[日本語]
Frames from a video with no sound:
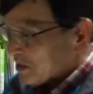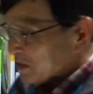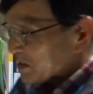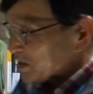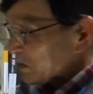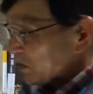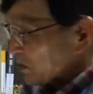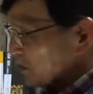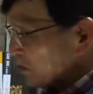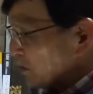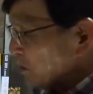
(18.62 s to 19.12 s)

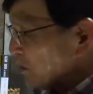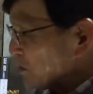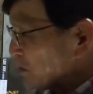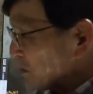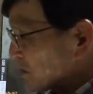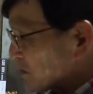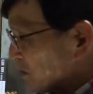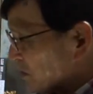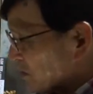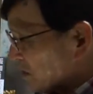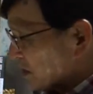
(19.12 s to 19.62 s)
この本を
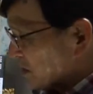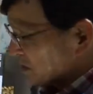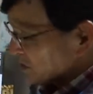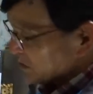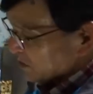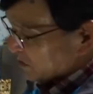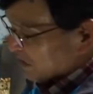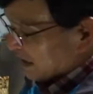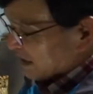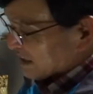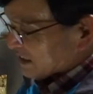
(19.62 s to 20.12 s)
紹
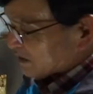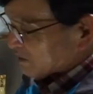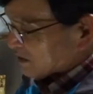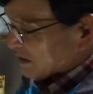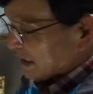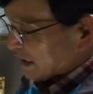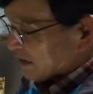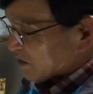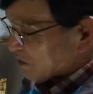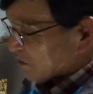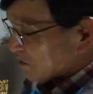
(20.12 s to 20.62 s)
介してみ
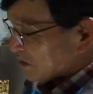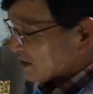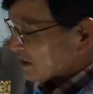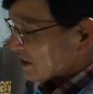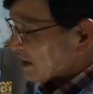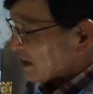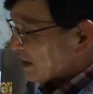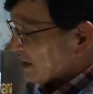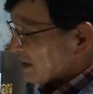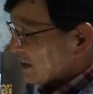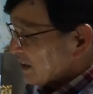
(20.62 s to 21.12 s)
たいと思いま
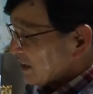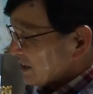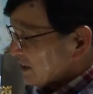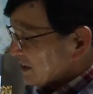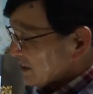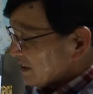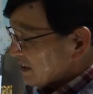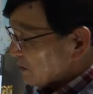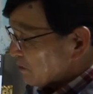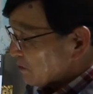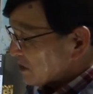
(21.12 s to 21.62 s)
す。
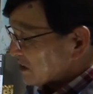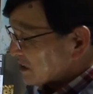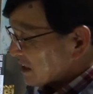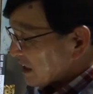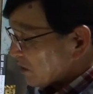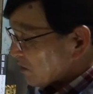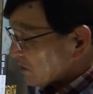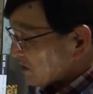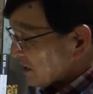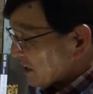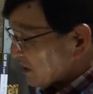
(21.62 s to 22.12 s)

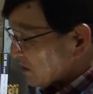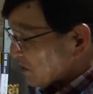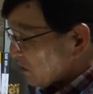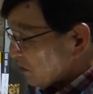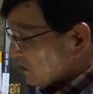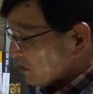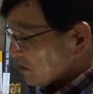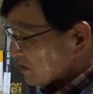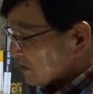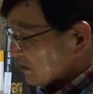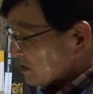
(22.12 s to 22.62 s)
デモシカの伝
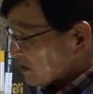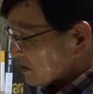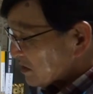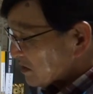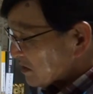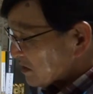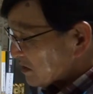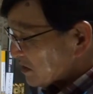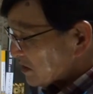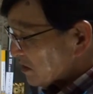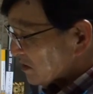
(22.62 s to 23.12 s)
言、
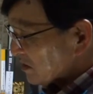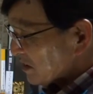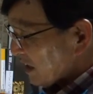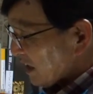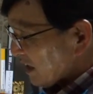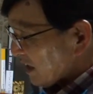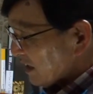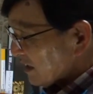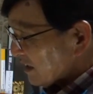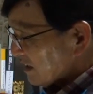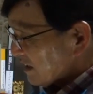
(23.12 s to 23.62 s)
黒
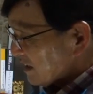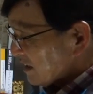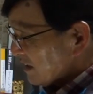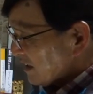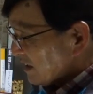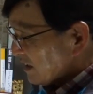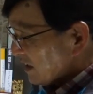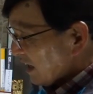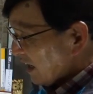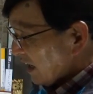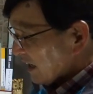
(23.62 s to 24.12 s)
田
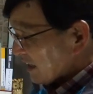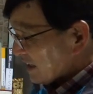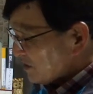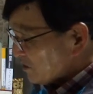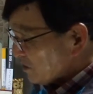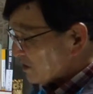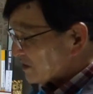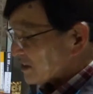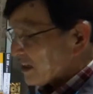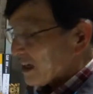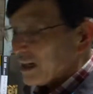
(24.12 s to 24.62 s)
明
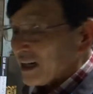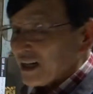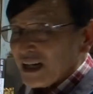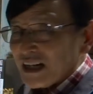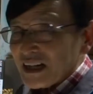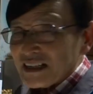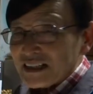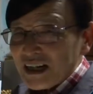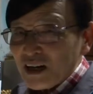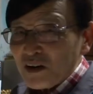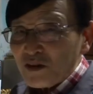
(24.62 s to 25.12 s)
則さんが書か
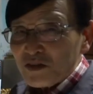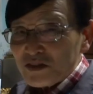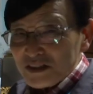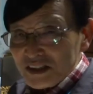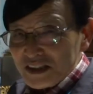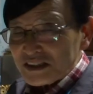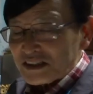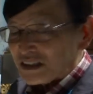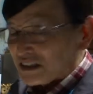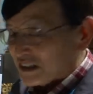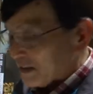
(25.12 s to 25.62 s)
れた本
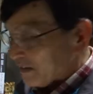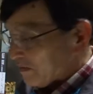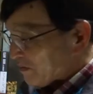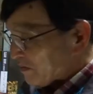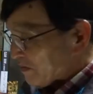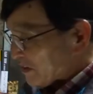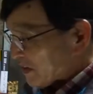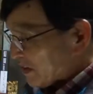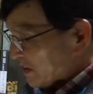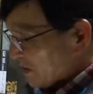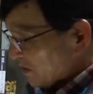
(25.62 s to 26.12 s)
です。
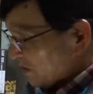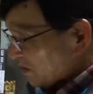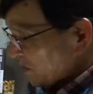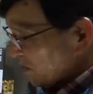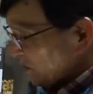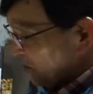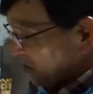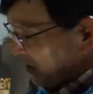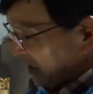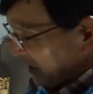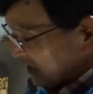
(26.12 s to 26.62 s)

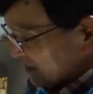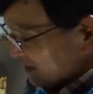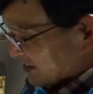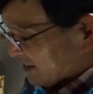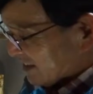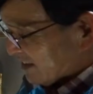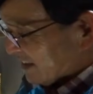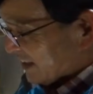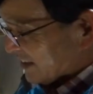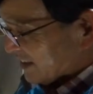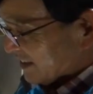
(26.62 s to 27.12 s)
ここが好
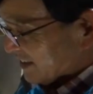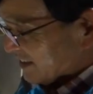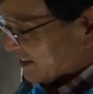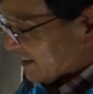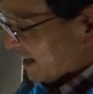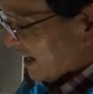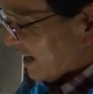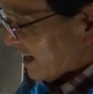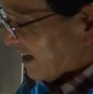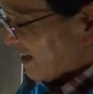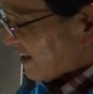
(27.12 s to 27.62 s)
きなんです
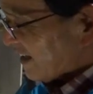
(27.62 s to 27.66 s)
が、